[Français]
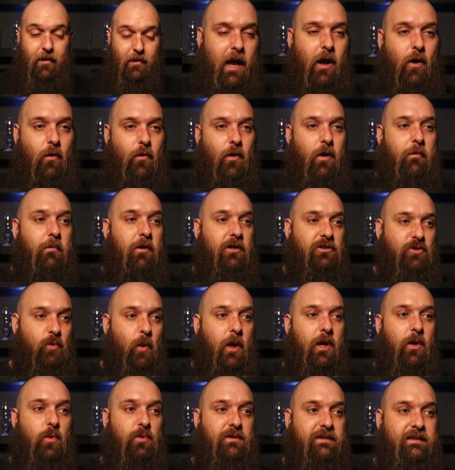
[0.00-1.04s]
Et on a
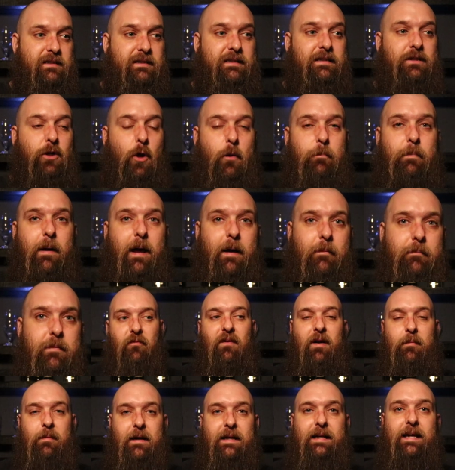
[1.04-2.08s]
besoin aussi d'un permis
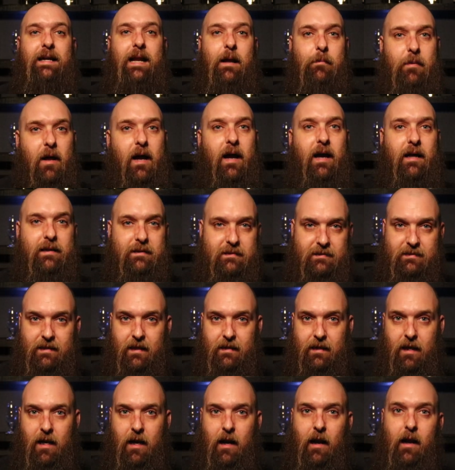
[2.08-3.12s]
fabriqué, fabriquer la bière artisanale.